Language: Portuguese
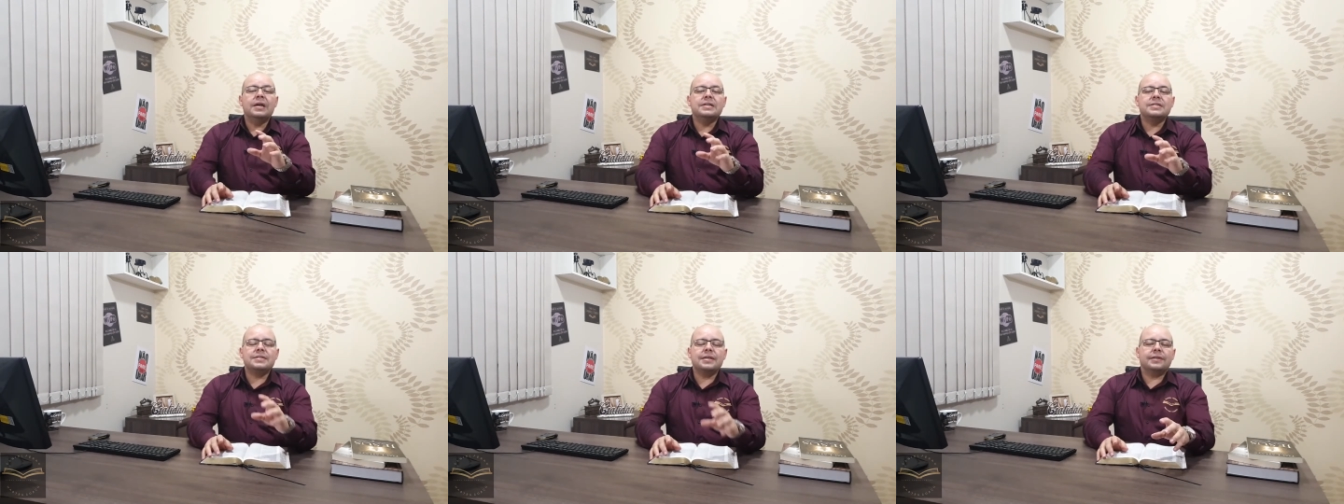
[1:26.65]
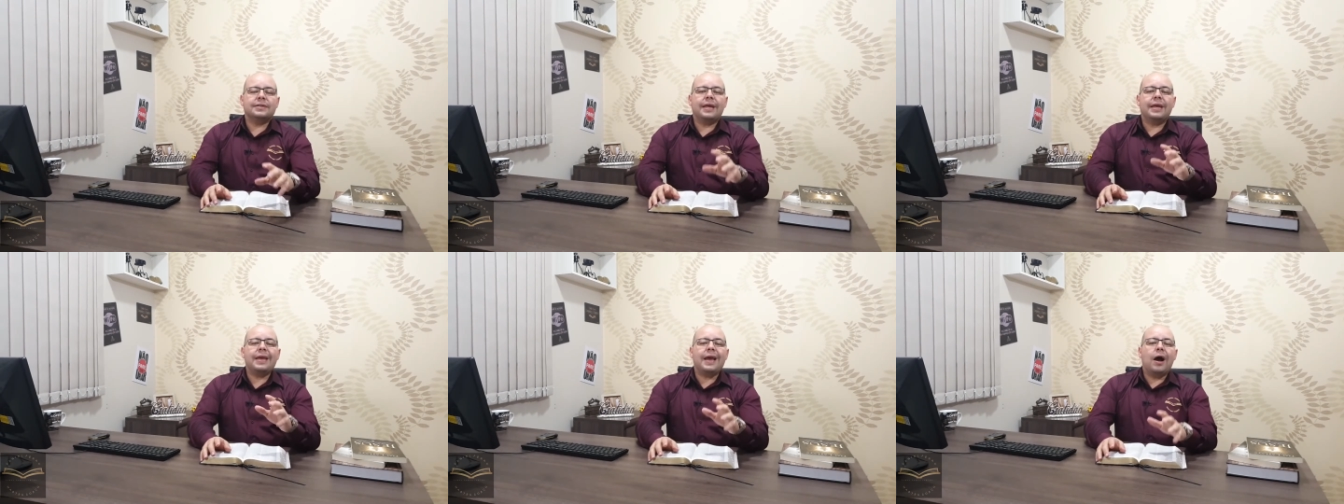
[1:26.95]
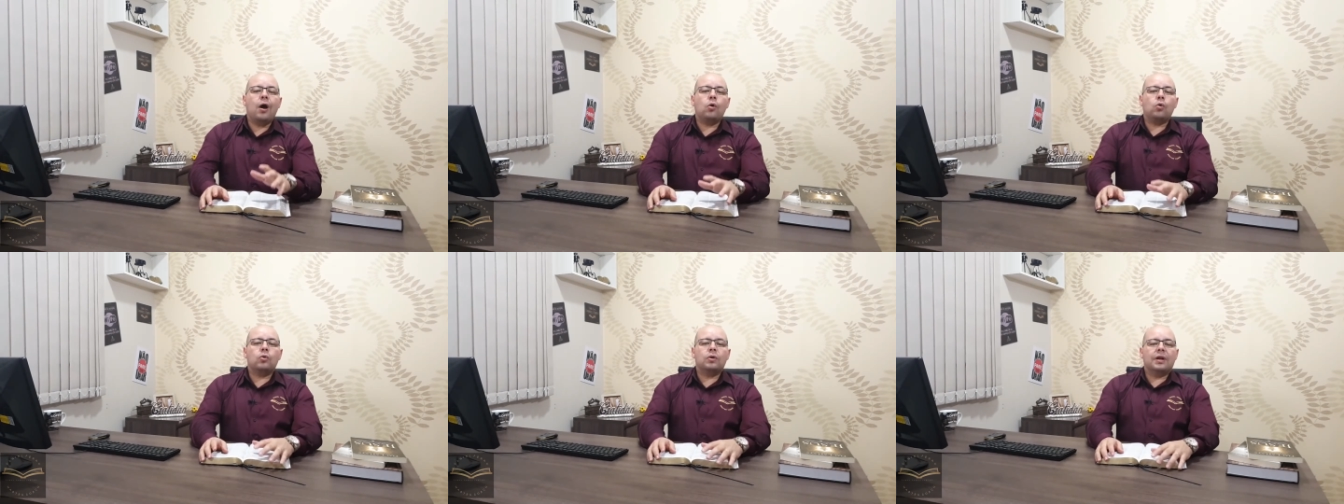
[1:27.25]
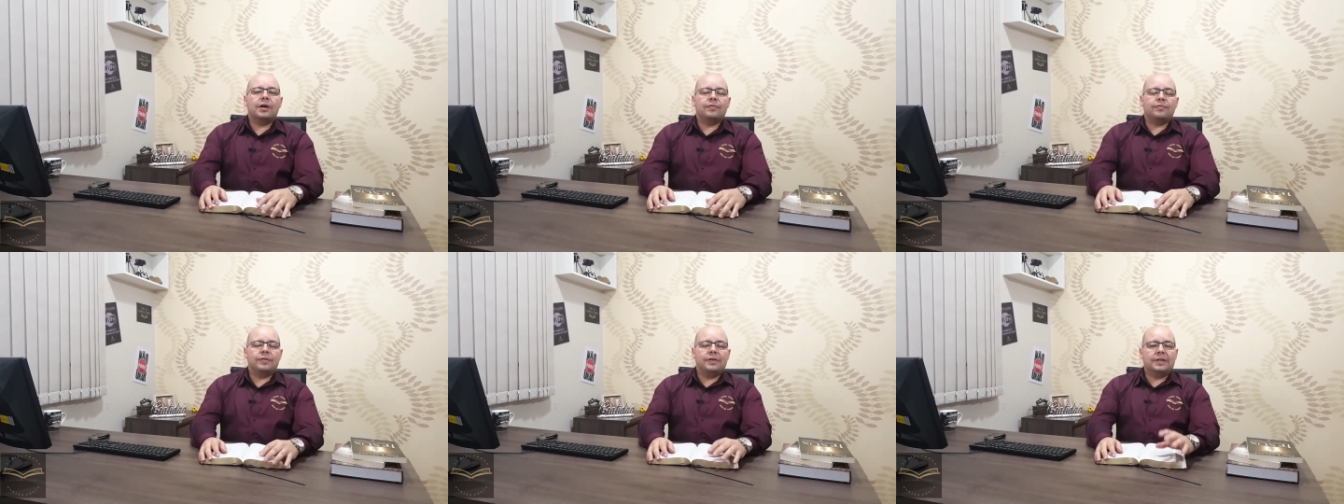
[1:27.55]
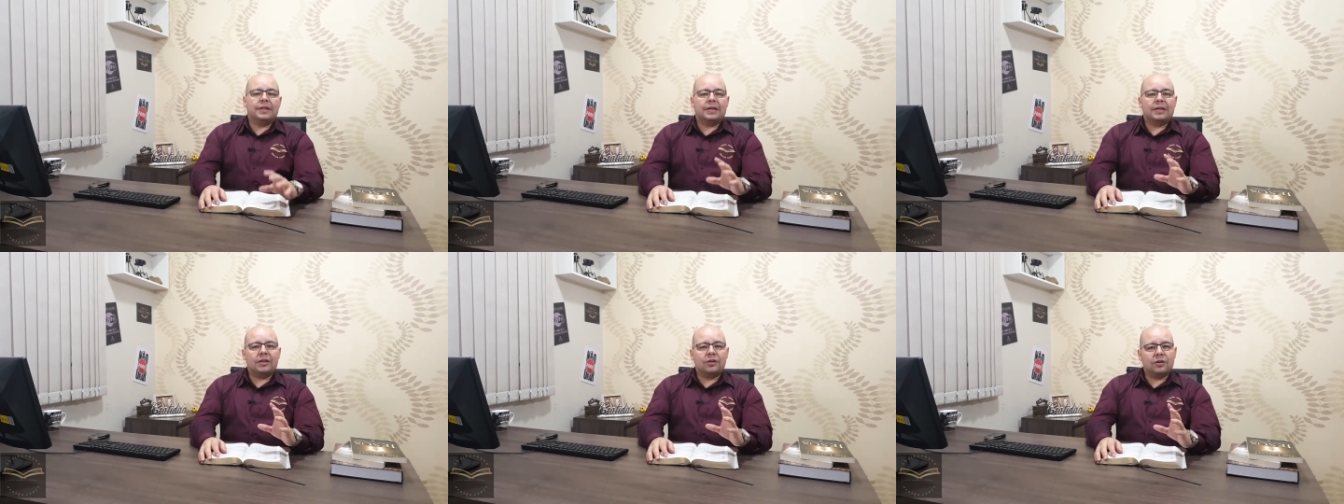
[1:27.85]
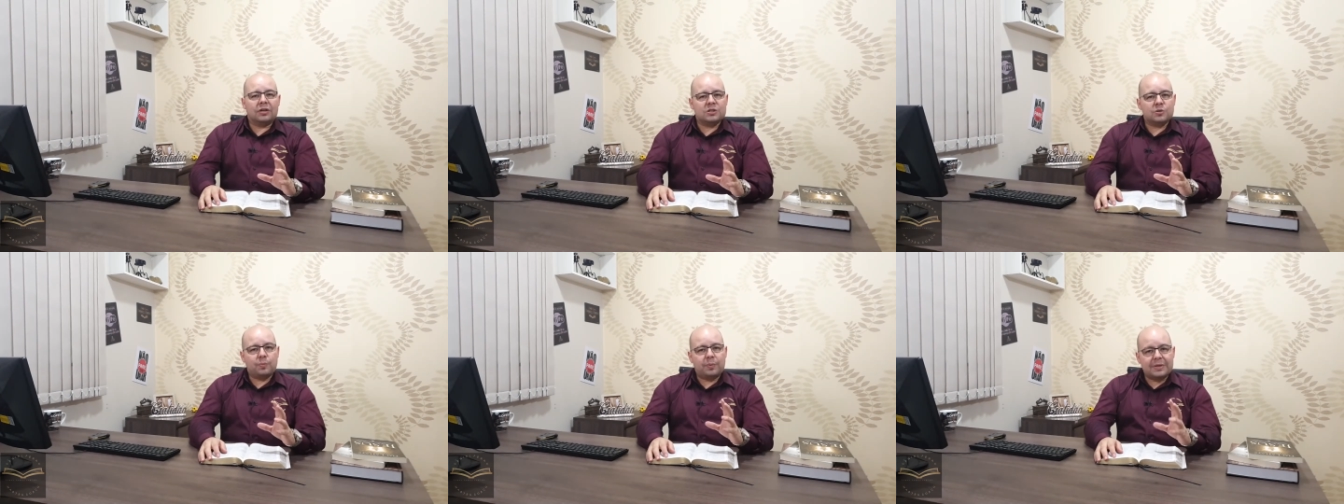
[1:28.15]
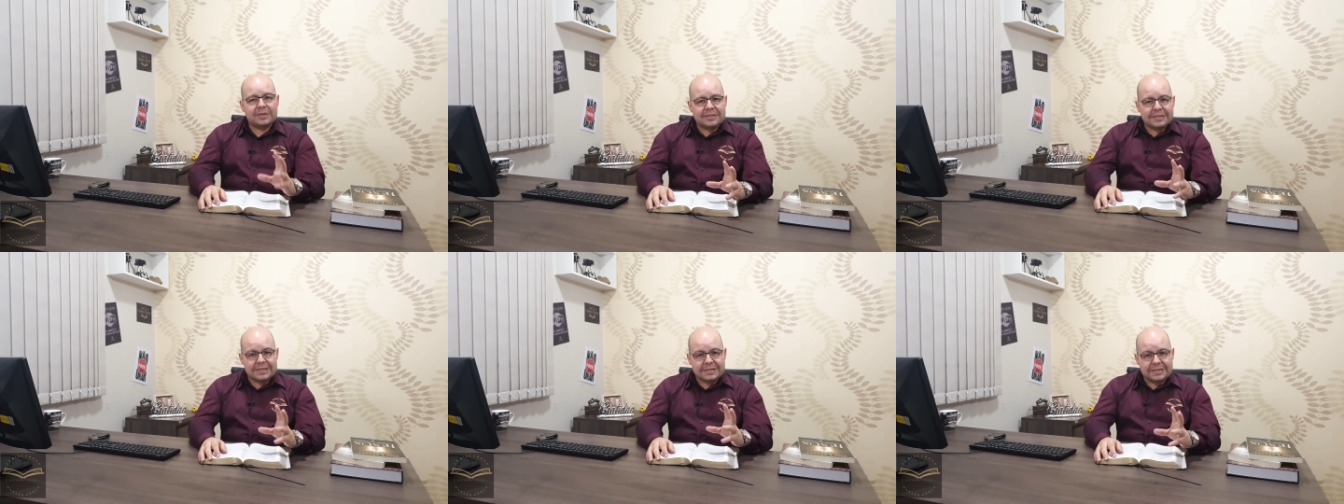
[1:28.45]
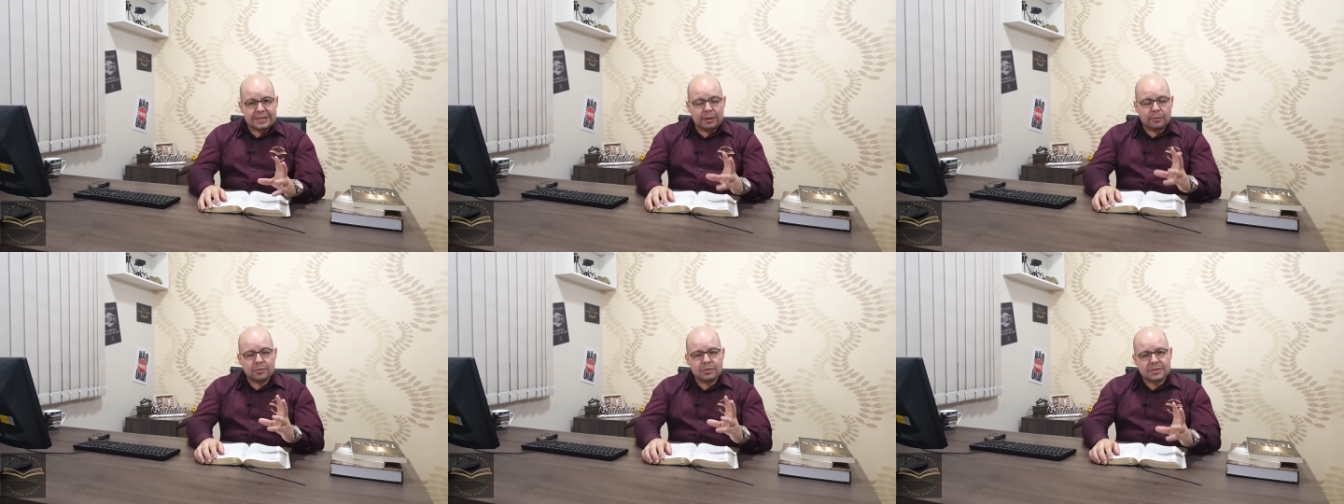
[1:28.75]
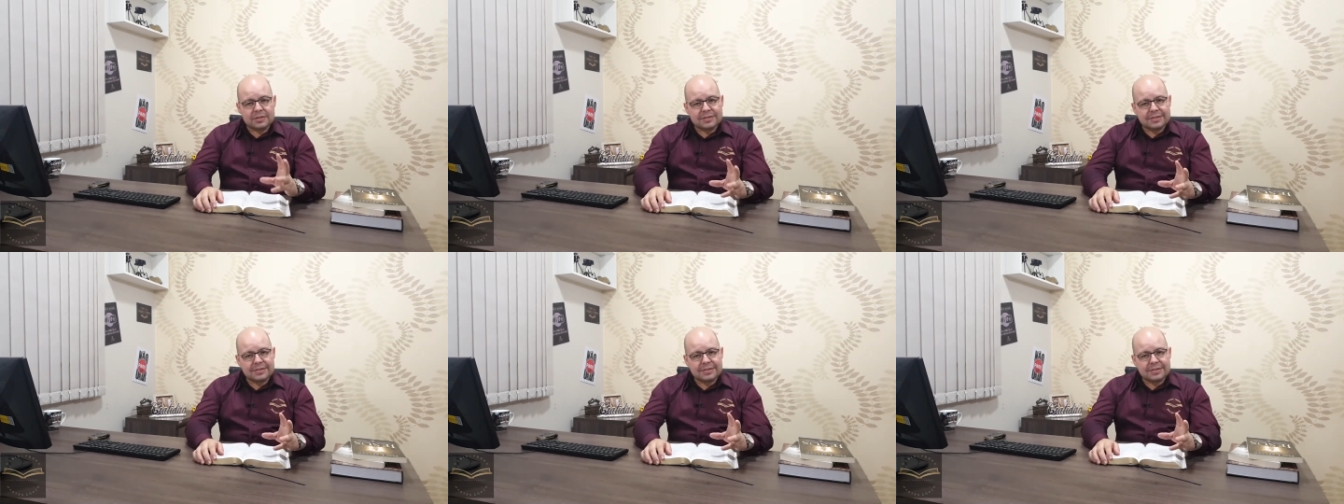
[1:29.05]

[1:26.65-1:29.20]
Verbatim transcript: Se tem algo na vida que nós precisamos